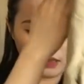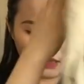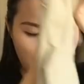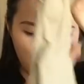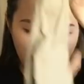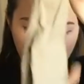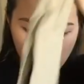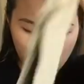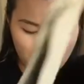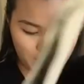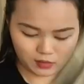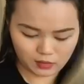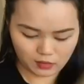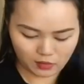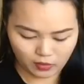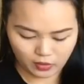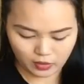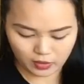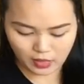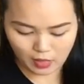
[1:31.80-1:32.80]
đó.
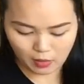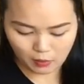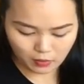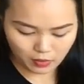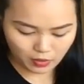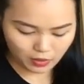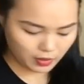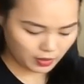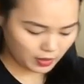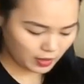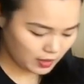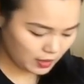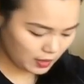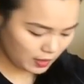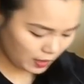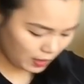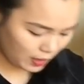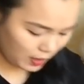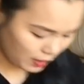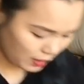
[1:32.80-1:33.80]
Rồi xong rồi
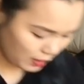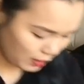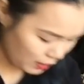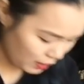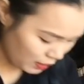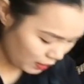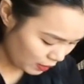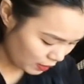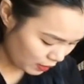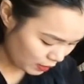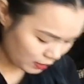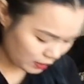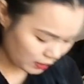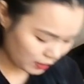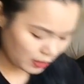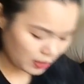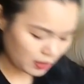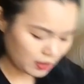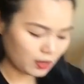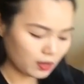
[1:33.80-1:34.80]

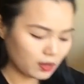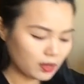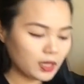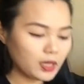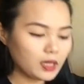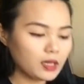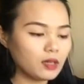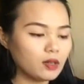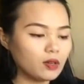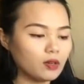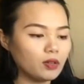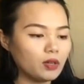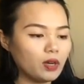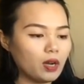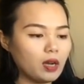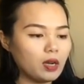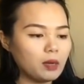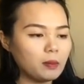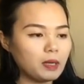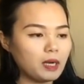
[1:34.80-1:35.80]
cái những cái người
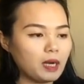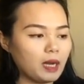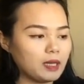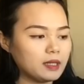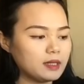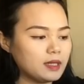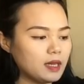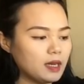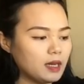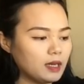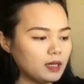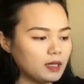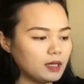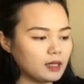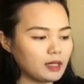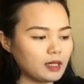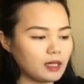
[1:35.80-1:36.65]
đó mình lại chơi á,